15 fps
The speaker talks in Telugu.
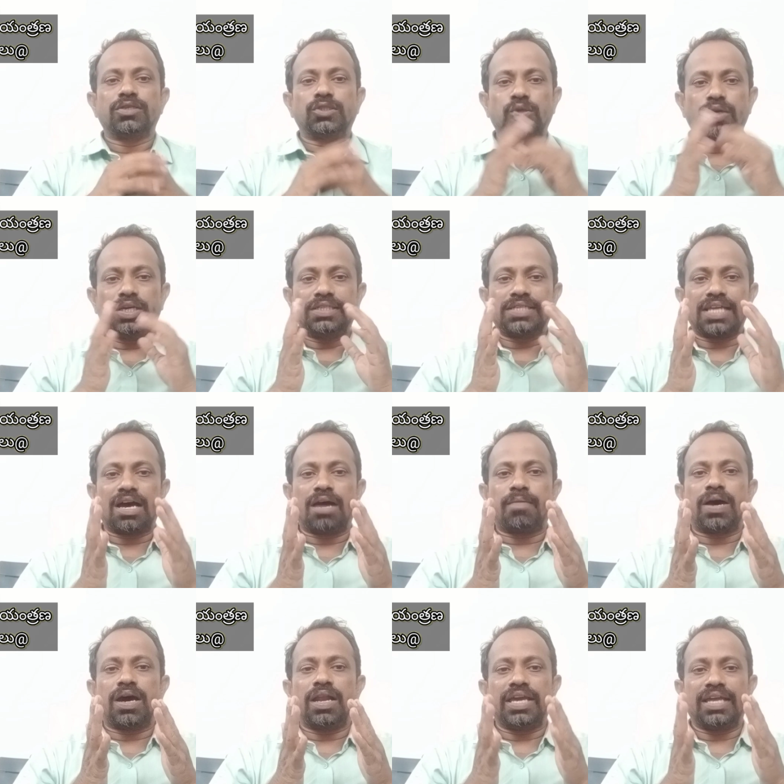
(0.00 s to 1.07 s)
సో ఈ
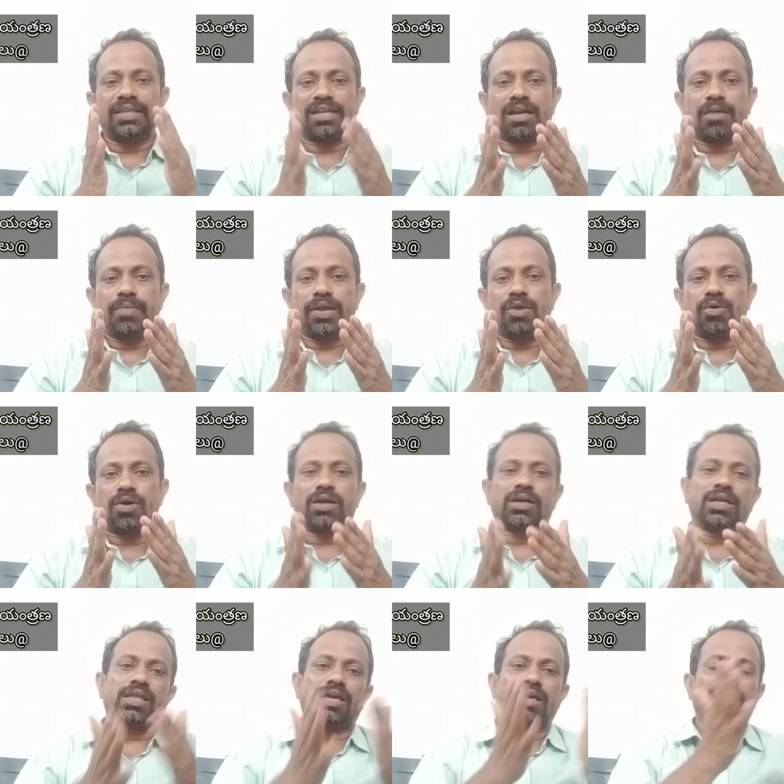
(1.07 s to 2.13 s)
జనాభా నియంత్రణ బిల్లు
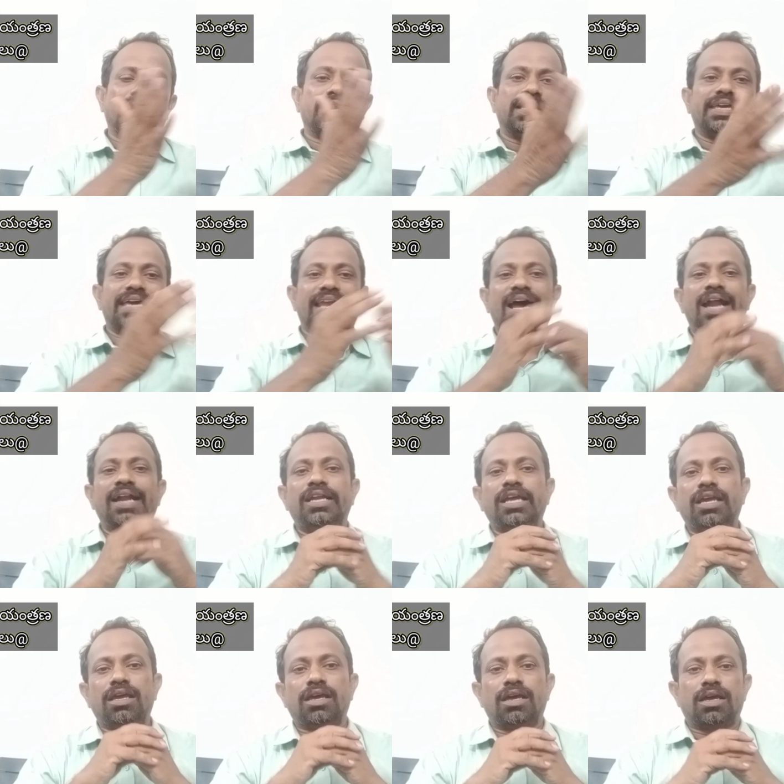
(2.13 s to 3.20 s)
అన్నది ఎలాంటి